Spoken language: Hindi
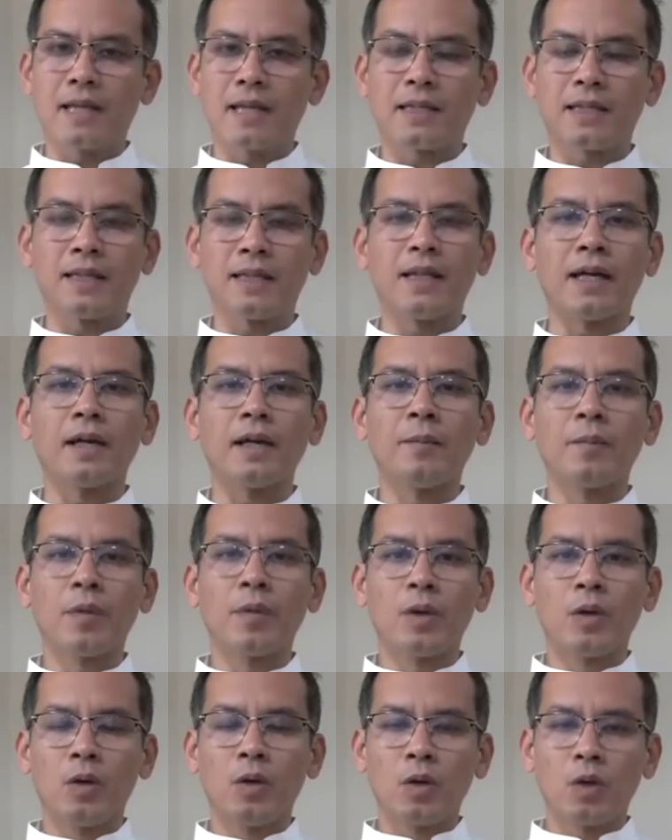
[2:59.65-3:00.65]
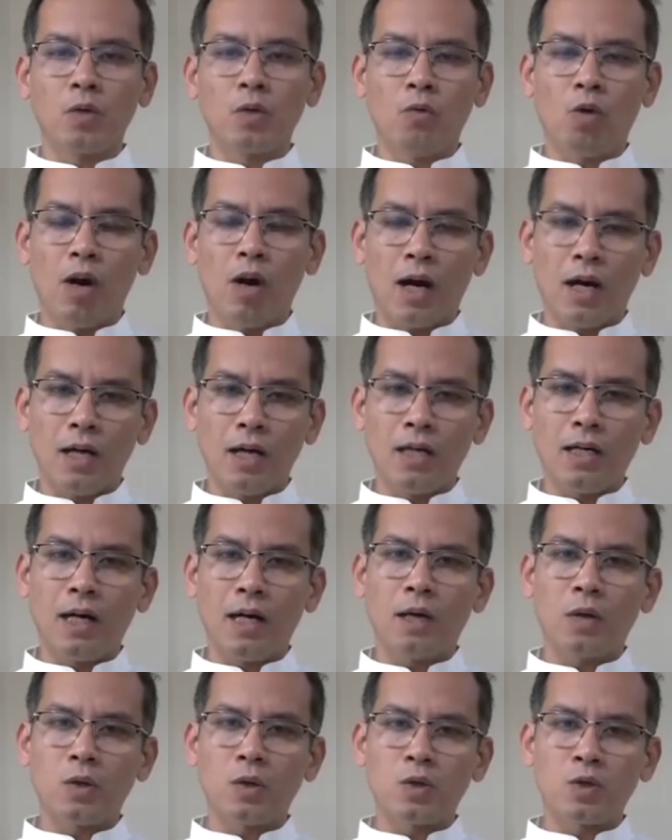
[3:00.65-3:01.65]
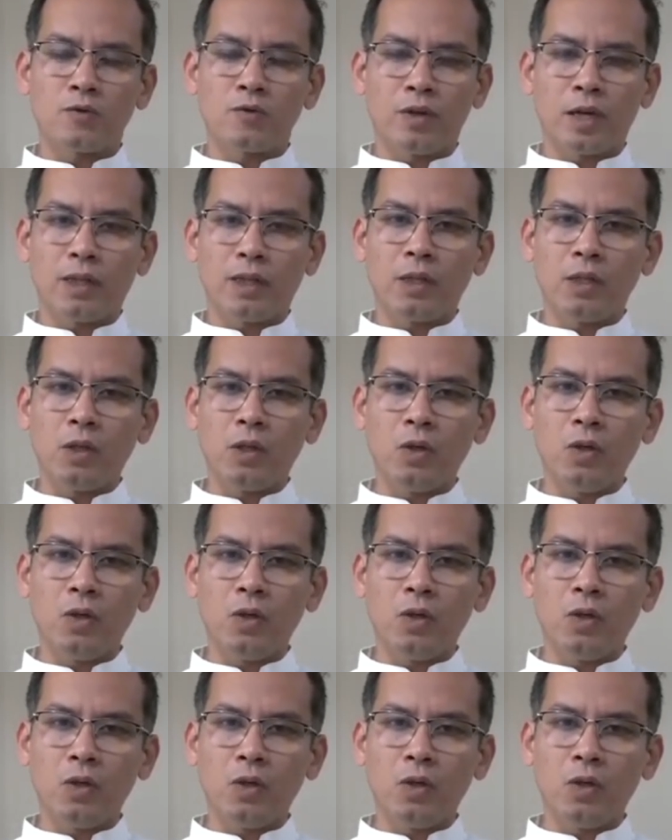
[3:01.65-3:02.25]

जाती है तो वो अहंकार उस व्यक्ति